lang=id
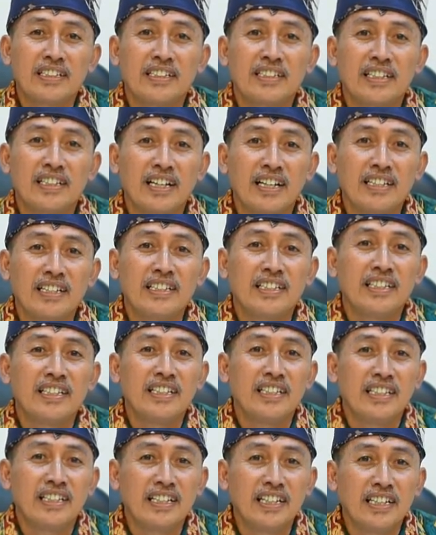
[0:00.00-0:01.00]
dan
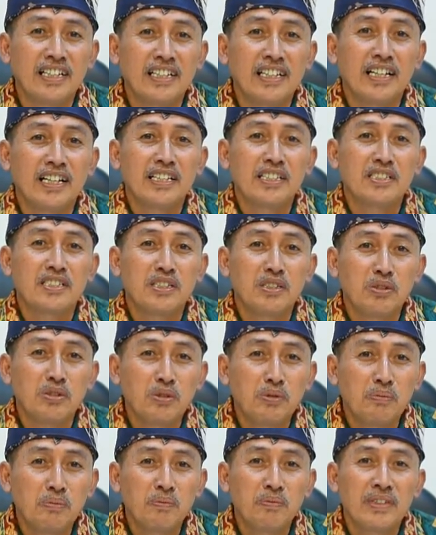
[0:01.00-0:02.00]
diiringi dengan
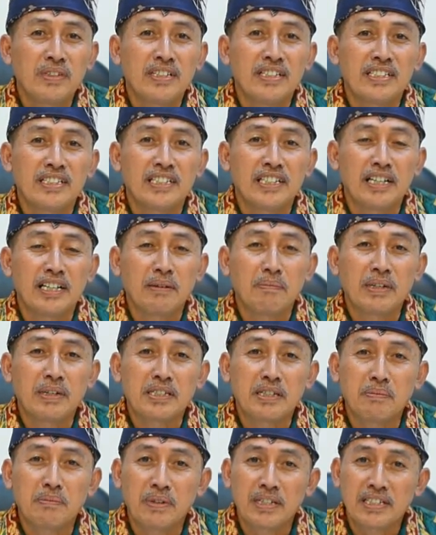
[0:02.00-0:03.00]
senyum sehingga
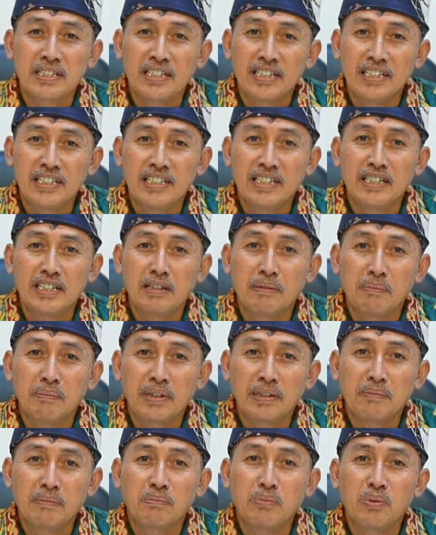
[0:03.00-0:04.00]
pasien-pasien ini
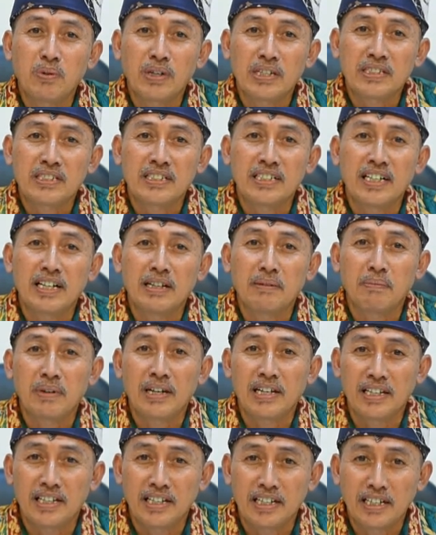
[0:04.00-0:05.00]
dapat puas dengan
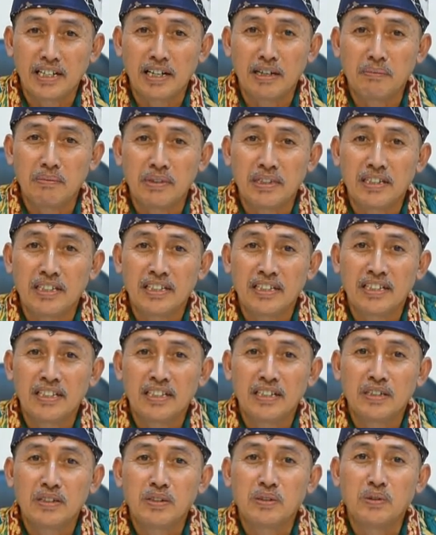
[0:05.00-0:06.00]
pelayanan kami.
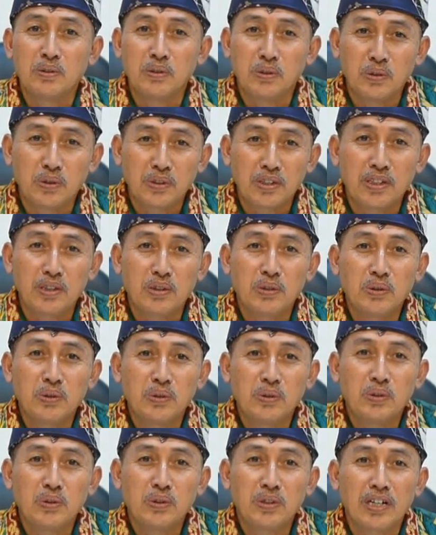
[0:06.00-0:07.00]
Untuk
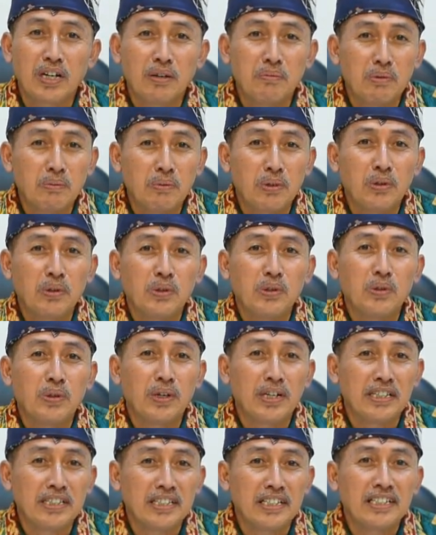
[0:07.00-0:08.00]
itu kami mohon
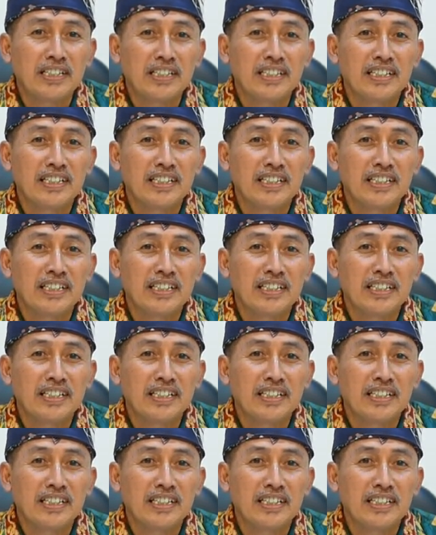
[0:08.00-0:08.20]
doanya,